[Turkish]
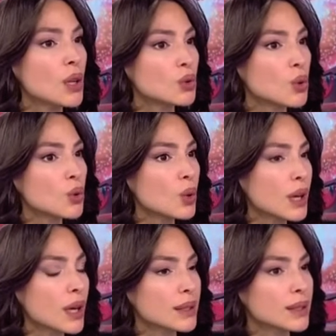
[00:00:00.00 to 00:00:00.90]
Son
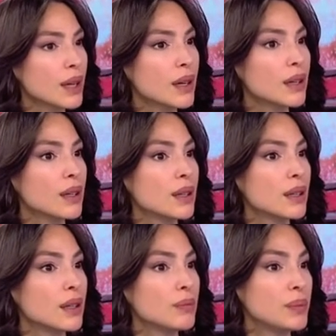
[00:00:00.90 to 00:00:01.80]
olarak da
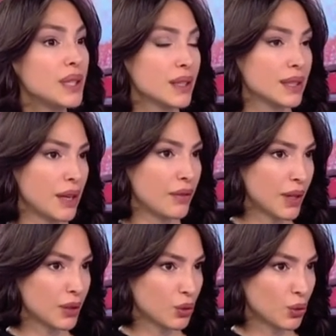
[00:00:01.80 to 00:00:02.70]
e, biraz
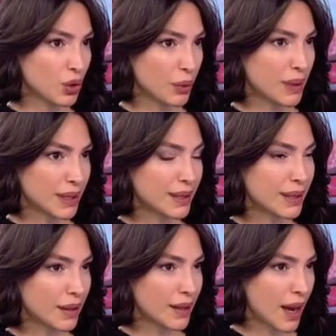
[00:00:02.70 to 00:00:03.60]
enflasyon
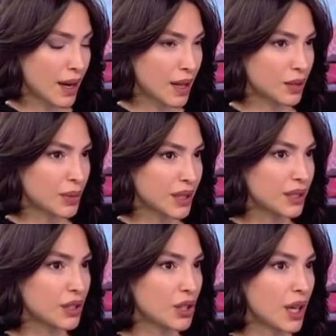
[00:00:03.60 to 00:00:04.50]
cephesinden
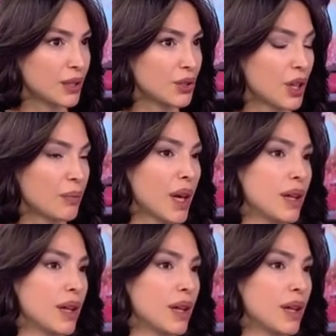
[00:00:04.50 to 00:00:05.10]
değerlendirmenizi rica edeceğim.